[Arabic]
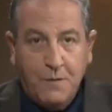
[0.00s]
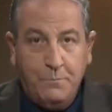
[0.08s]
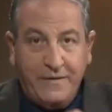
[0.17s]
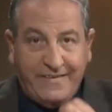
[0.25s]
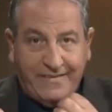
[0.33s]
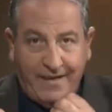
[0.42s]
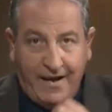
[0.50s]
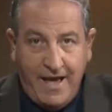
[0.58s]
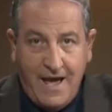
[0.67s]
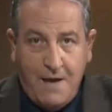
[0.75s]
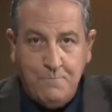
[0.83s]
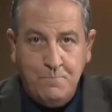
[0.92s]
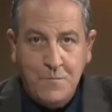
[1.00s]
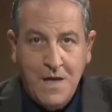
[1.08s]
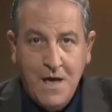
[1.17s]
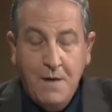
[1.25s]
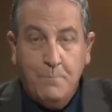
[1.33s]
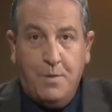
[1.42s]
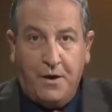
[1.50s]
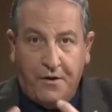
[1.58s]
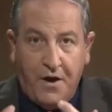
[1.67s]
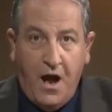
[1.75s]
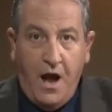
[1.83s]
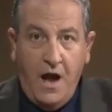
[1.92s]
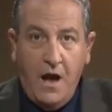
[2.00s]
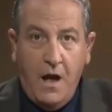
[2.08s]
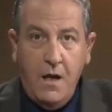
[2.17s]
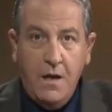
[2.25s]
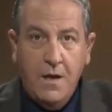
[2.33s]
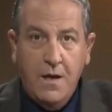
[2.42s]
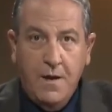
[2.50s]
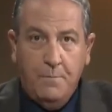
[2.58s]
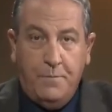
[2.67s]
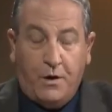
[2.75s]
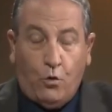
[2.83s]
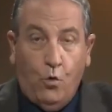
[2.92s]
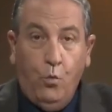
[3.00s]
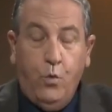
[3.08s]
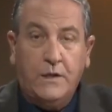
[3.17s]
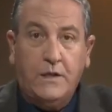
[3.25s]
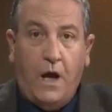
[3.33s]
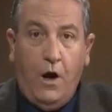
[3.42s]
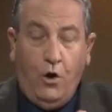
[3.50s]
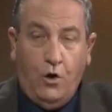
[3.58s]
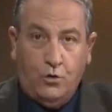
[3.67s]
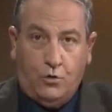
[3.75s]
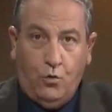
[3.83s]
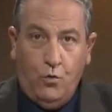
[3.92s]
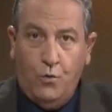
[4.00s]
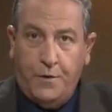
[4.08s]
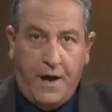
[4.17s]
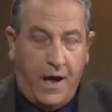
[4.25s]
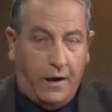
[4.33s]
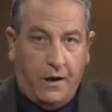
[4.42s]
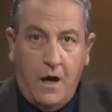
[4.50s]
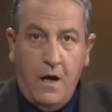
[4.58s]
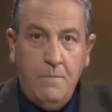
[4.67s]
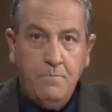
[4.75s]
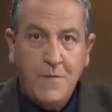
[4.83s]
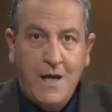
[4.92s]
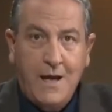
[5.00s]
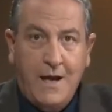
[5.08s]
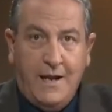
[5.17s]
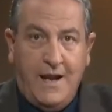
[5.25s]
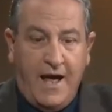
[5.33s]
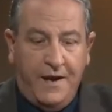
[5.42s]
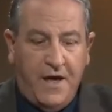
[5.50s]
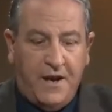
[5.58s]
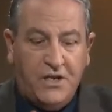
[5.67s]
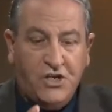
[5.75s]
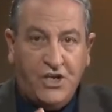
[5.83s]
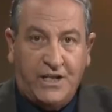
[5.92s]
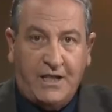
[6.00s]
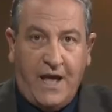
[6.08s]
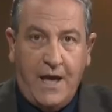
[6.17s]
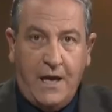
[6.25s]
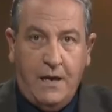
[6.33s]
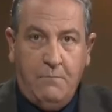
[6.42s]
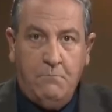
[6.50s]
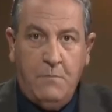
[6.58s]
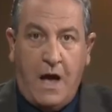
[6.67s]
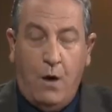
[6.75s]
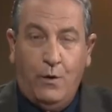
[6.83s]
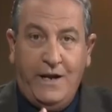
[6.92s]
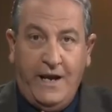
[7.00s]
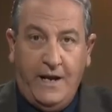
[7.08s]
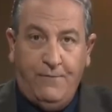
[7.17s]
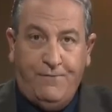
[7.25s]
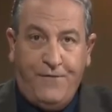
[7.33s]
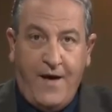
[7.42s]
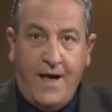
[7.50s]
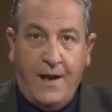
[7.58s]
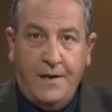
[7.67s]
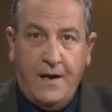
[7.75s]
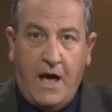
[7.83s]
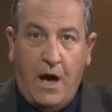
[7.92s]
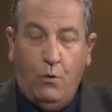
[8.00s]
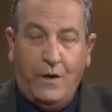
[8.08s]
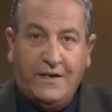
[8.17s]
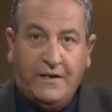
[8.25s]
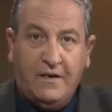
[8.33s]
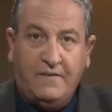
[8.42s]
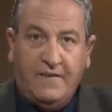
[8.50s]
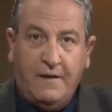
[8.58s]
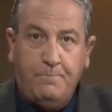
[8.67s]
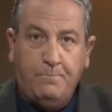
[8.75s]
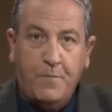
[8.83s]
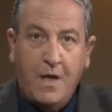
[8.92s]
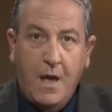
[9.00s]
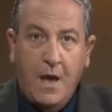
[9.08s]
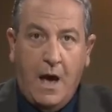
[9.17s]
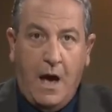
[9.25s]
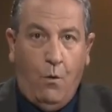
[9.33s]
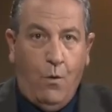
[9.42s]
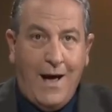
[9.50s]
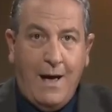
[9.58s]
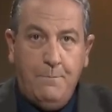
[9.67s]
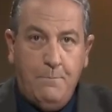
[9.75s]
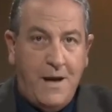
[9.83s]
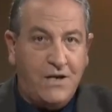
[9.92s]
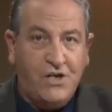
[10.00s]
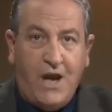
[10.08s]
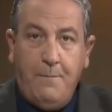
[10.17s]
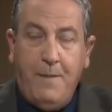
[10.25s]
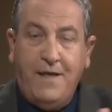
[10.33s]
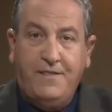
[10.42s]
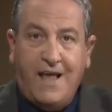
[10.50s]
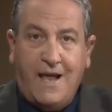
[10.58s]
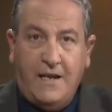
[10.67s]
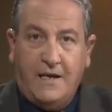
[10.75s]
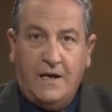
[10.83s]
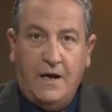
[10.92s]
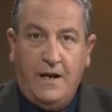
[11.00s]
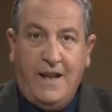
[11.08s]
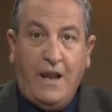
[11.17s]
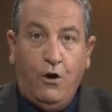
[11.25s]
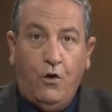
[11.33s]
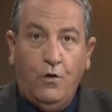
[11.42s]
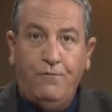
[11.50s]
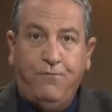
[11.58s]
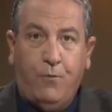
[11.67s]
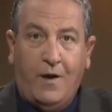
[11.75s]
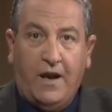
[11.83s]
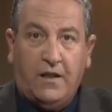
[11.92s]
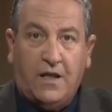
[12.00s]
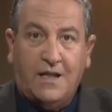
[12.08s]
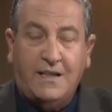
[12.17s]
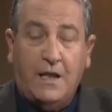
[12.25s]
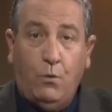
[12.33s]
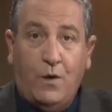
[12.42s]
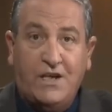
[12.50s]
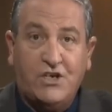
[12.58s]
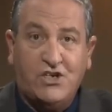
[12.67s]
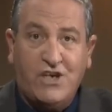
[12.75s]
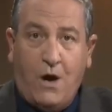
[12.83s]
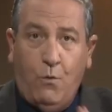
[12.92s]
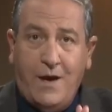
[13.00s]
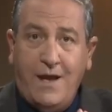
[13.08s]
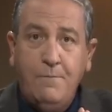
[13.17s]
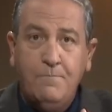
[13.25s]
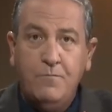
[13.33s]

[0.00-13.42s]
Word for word: بالسلام بالراحه بقوه حضور الله لا نرى الشتائم او الحلفان او الكذب او ما شابه ذلك لا العنف ولا القتل ولا الشهوة